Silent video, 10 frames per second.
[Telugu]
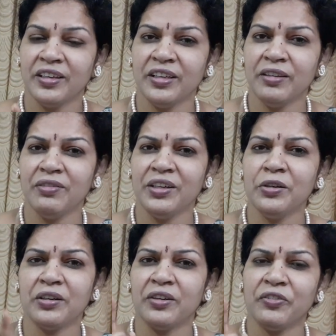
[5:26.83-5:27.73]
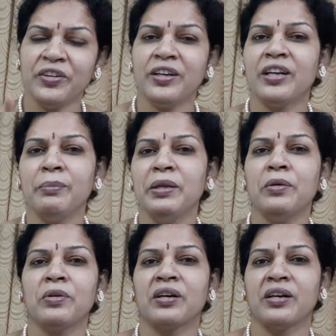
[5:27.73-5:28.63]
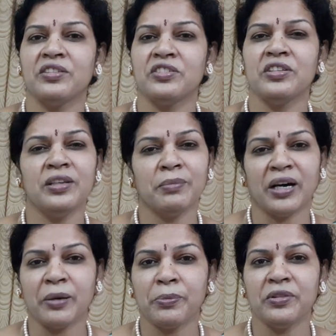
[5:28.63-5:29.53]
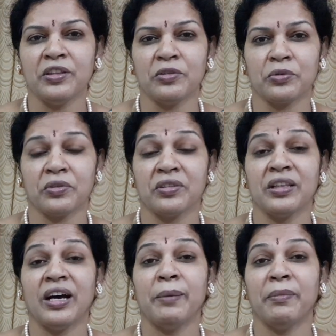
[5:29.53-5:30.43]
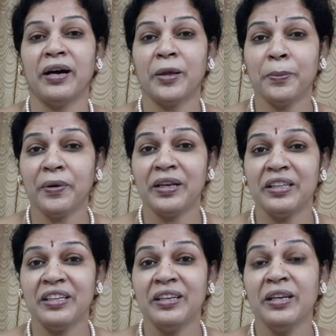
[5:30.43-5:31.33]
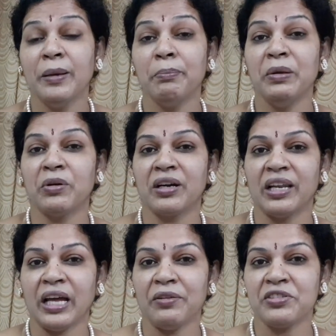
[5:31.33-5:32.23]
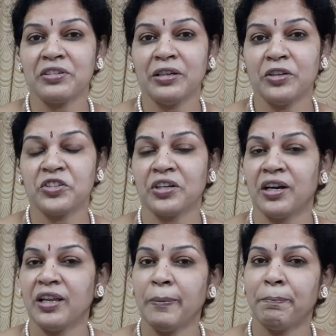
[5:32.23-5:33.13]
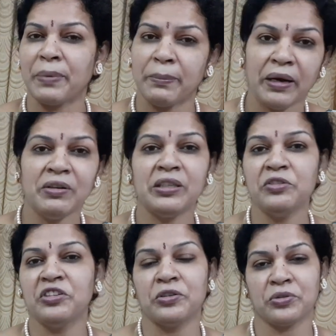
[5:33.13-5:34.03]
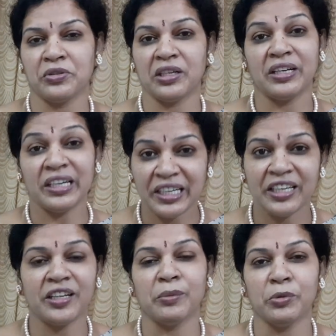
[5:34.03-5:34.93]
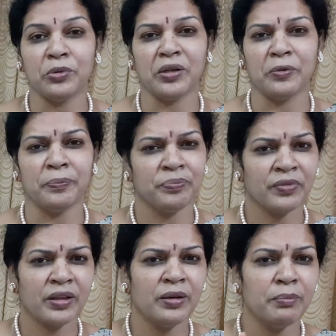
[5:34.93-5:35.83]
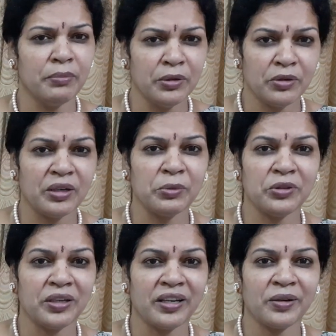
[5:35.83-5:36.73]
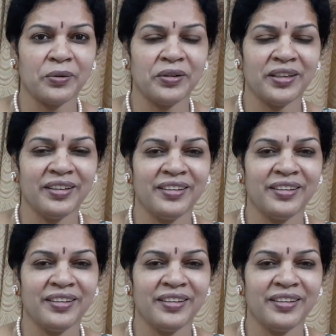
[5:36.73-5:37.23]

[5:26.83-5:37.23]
ఈ వీడియో డెఫినెట్లీ మీలో ఒక చిన్న మార్పుని తీసుకొస్తుంది ఆ మార్పు అనేది మీ యొక్క లైఫ్ స్టైల్లో చాలా ప్రభావితం చేస్తుందని గట్టిగా నమ్ముతున్నాను మీరు నమ్ముతున్నారనుకుంటా